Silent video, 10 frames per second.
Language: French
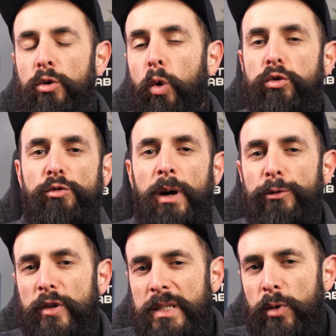on ne retrouve pas
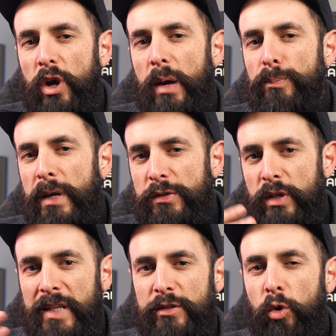forcément la
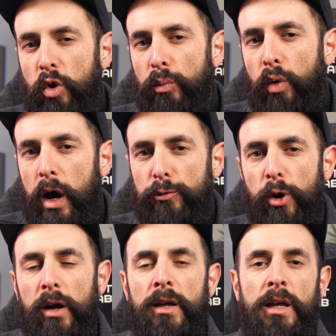personnalisation qu'on pourra
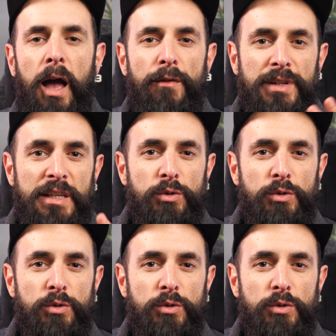avoir avec des